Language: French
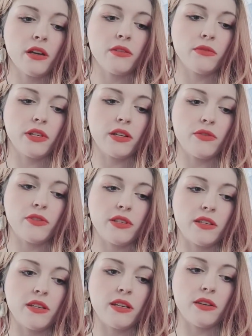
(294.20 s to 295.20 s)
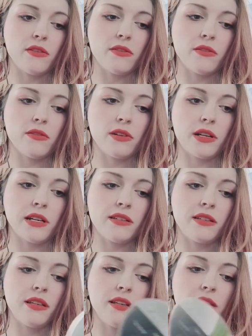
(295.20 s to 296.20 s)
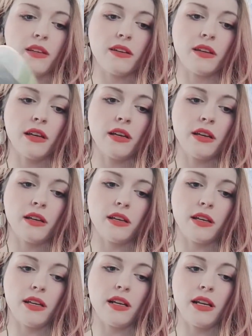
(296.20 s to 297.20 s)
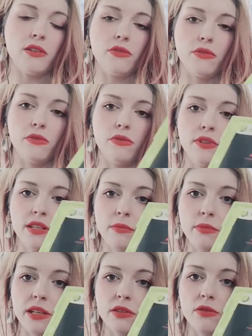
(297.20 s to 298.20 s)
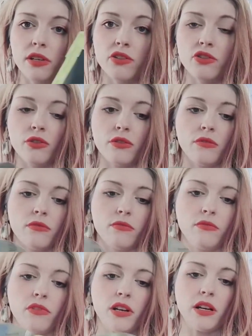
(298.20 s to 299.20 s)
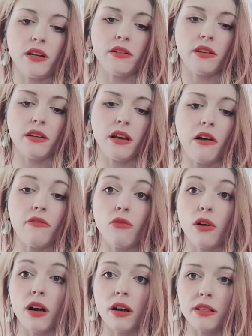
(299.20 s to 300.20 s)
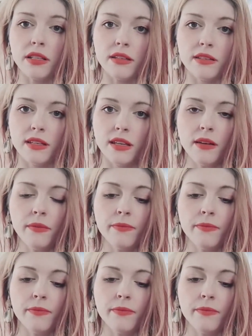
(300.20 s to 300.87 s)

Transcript: Donc il y a le CD classique et là le Ultimate Collection. Donc voilà, à voir, à tester.